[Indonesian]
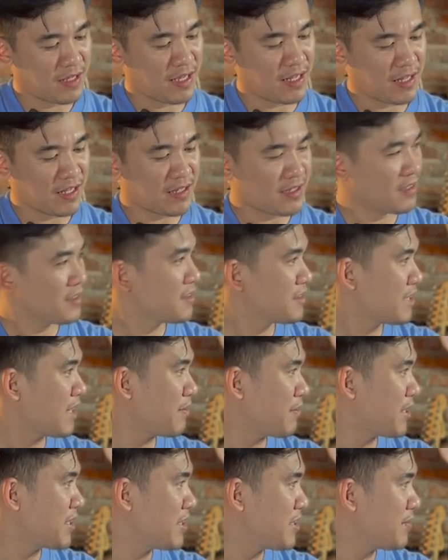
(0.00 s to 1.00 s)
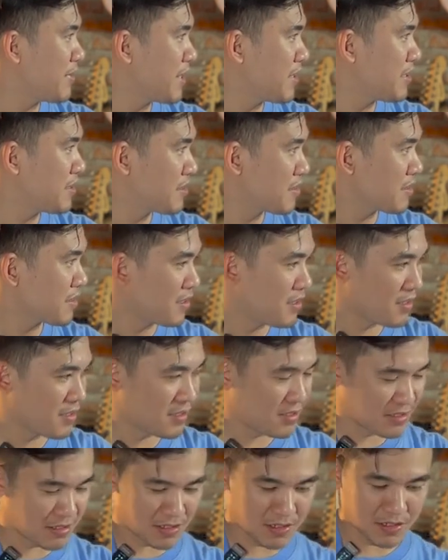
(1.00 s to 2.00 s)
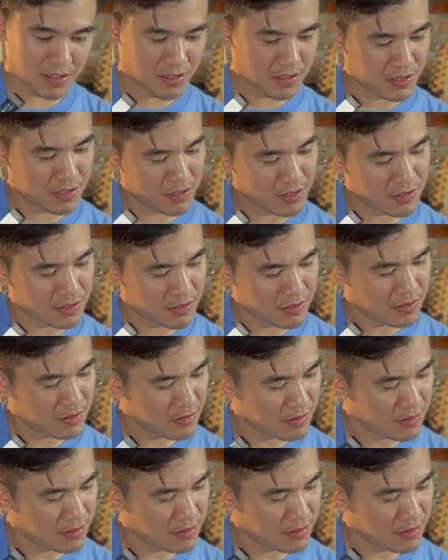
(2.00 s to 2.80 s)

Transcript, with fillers: enak nyaman dimainin uh,